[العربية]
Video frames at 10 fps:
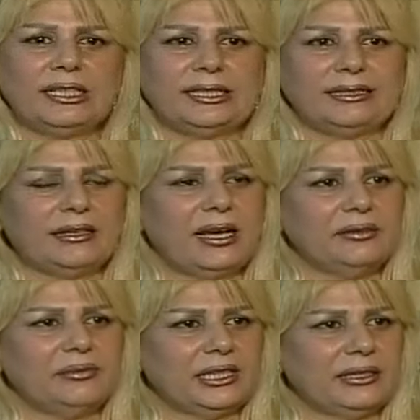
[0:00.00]
يعني إن
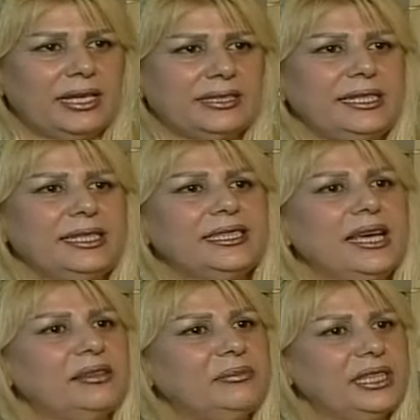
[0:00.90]
كانت بالتاسع إن
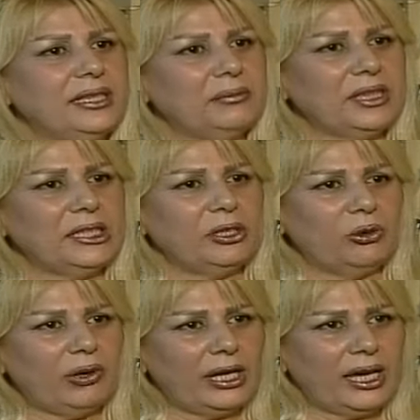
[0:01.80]
كانت بالتمكين
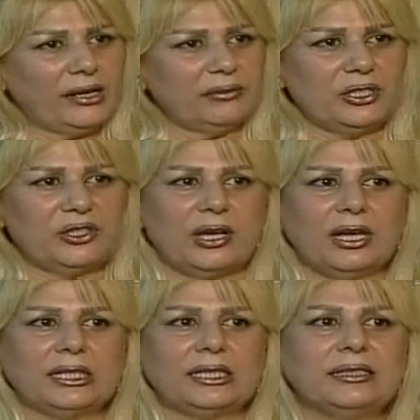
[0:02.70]
اللغة العربية
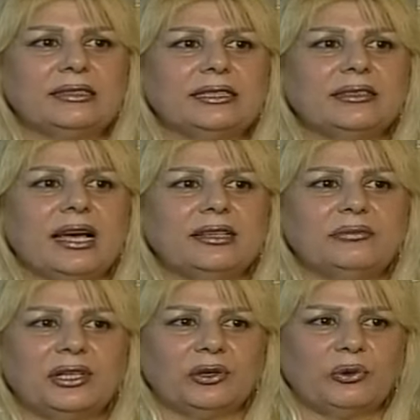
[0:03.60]
شاركت إن
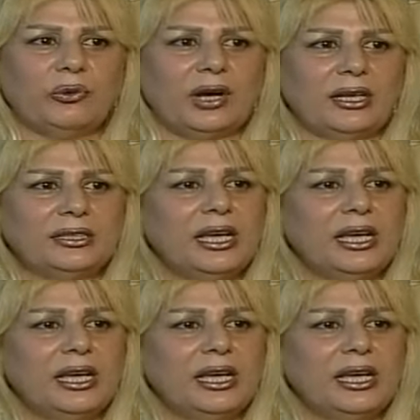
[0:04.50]
كان بالرواد